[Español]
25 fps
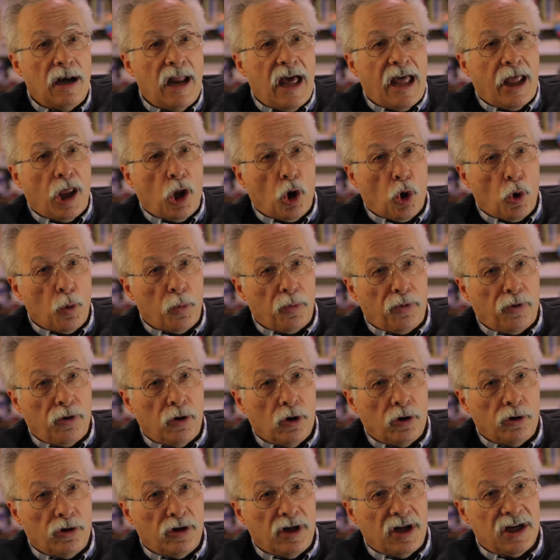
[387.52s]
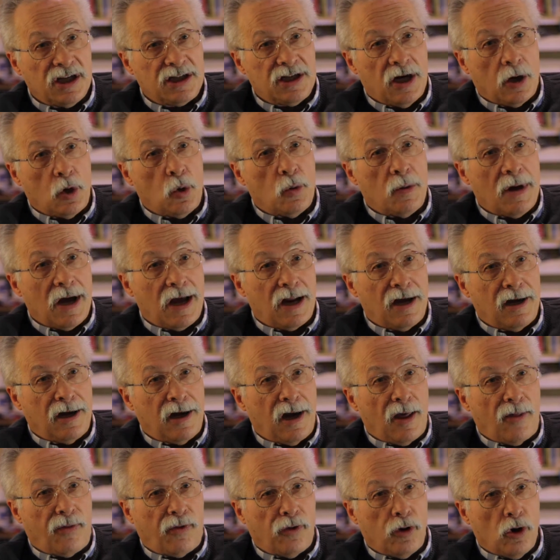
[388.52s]
la irrupción de esa nueva
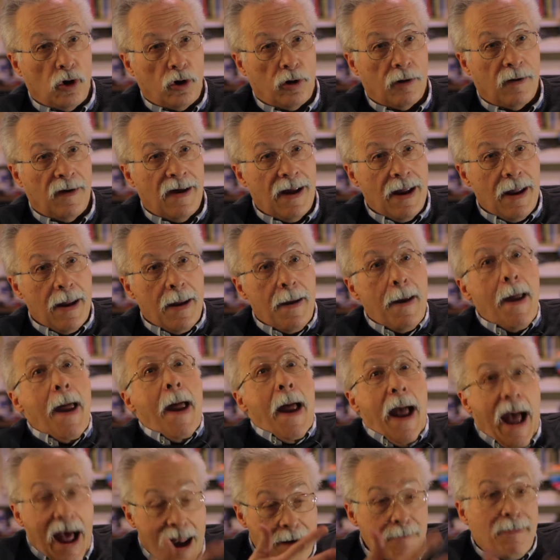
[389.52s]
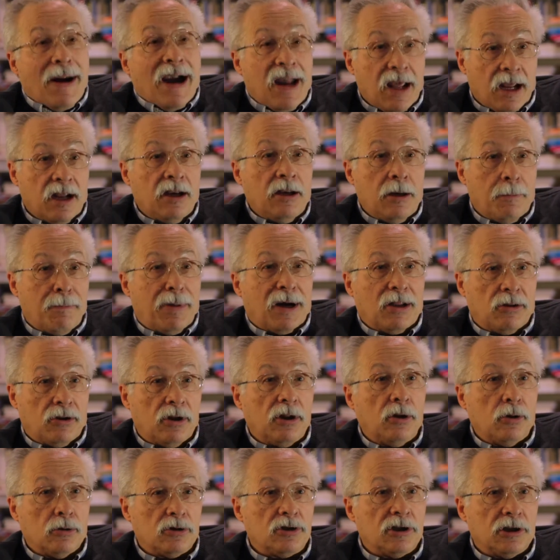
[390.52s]
generación al margen de
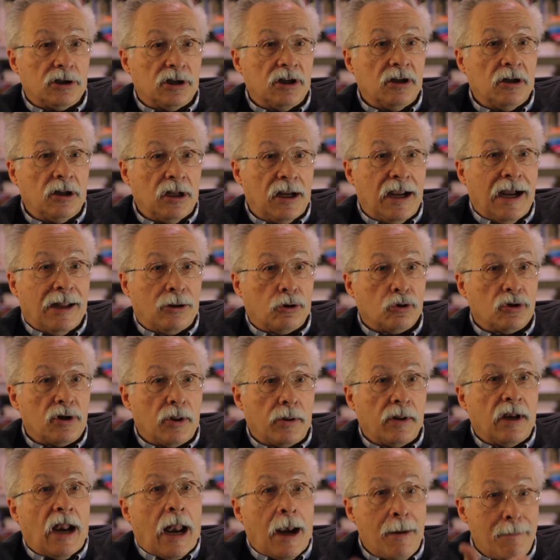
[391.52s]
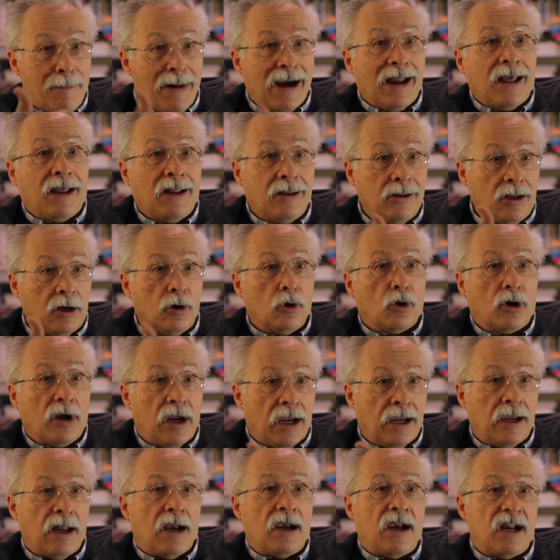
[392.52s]
partidos y sindicatos, es decir, al margen de lo
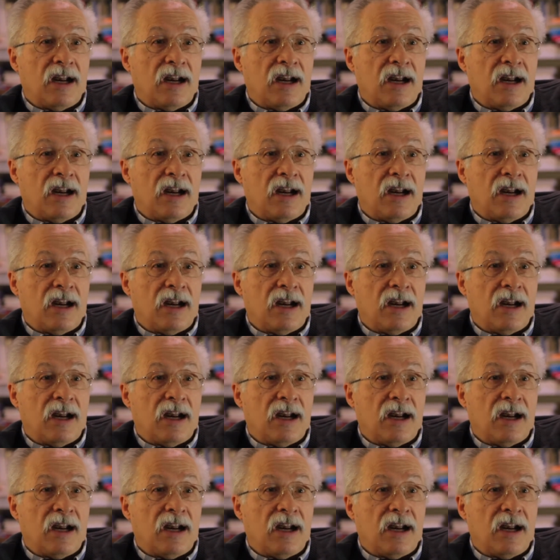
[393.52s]
que eran